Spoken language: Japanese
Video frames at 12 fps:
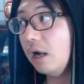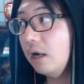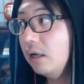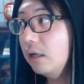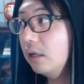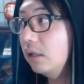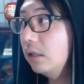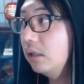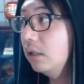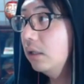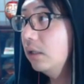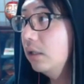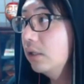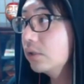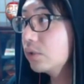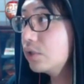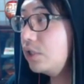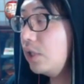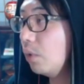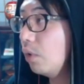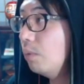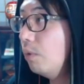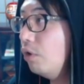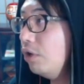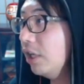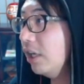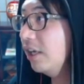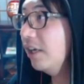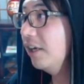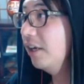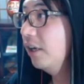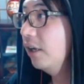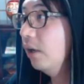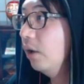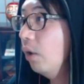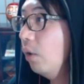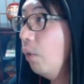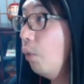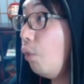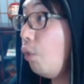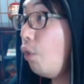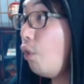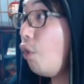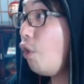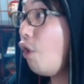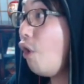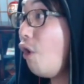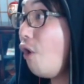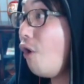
だ。そして重い。おお